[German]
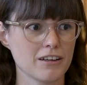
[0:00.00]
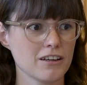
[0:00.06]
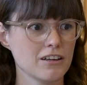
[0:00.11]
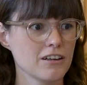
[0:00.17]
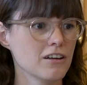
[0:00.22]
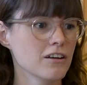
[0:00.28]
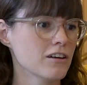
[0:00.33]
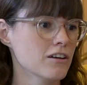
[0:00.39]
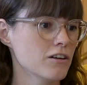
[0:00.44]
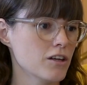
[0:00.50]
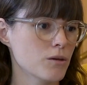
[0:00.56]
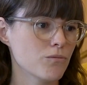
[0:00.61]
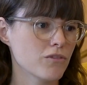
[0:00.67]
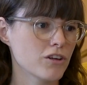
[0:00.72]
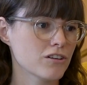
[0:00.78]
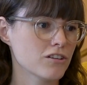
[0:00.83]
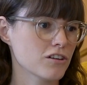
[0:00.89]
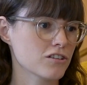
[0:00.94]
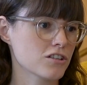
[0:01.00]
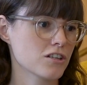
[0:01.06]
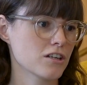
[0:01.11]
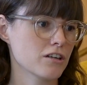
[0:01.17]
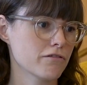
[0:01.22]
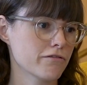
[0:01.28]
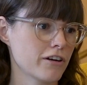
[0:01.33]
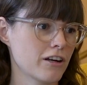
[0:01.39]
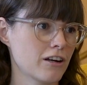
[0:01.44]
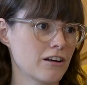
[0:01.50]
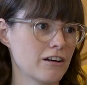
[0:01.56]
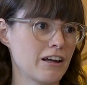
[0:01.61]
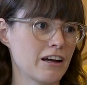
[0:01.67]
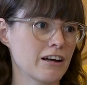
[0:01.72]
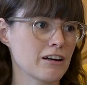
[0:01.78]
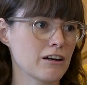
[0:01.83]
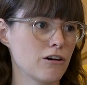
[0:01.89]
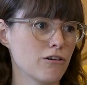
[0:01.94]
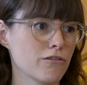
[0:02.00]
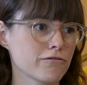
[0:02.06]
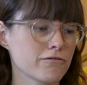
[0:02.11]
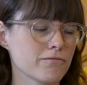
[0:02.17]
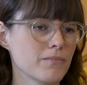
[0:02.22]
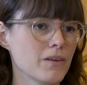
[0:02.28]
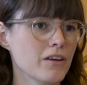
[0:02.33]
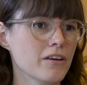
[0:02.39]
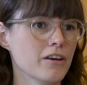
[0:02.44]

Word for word: Alles im Winter Skifahren, Langlaufen.